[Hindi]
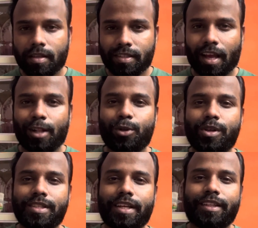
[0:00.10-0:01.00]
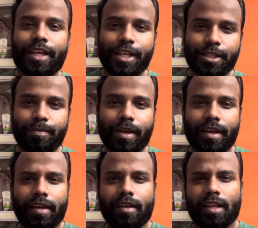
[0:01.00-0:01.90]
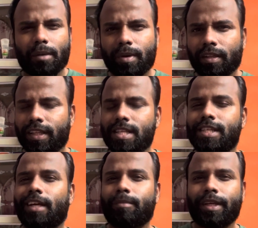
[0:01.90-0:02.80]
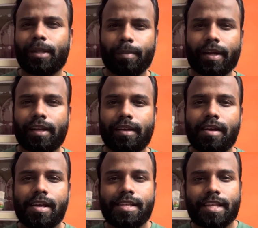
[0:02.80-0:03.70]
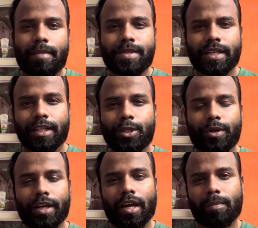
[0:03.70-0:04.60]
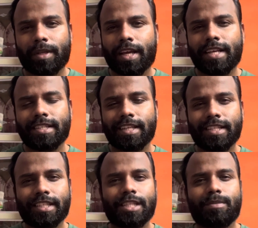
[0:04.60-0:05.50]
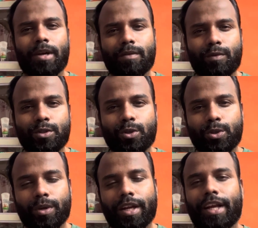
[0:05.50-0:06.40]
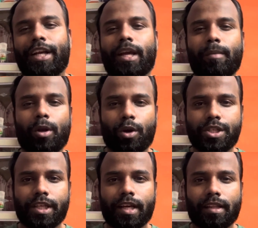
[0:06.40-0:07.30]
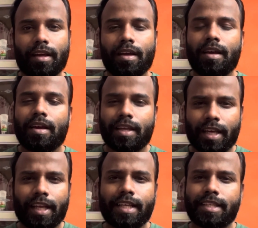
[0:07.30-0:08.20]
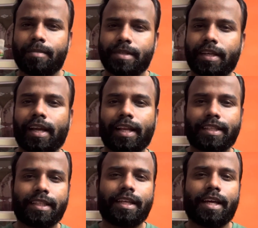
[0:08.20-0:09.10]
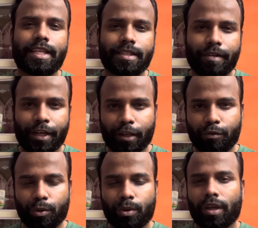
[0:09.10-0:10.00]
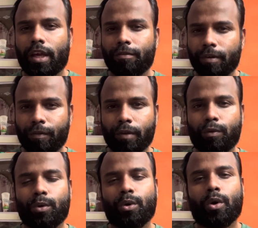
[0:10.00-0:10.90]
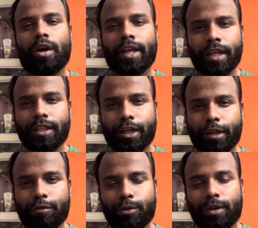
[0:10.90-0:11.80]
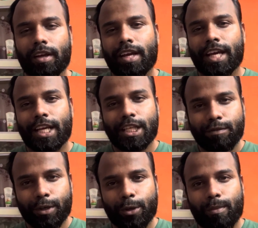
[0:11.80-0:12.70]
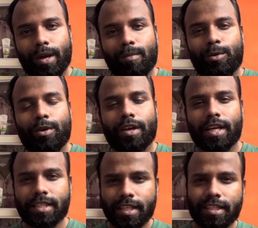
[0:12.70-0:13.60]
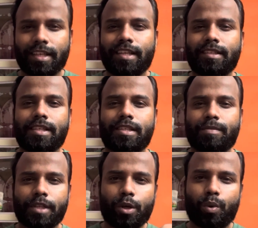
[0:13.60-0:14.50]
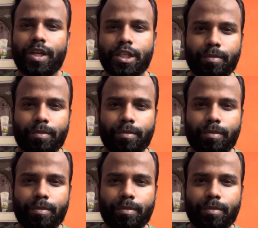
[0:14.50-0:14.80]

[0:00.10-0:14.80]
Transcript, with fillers: साल 2023 में ही लगभग तीन चार महीने पहले सैमसंग ने जो है अपने ए सीरीज़ के स्मार्टफोन्स को जो है इंडिया में लॉन्च किया था यानी कि सैमसंग गैलेक्सी ए सेवेंटी फोर ए फिफ्टी फोर और ए थर्टी फोर इस वीडियो में हम लोग इसी सीरीज़ के सबसे लोएस्ट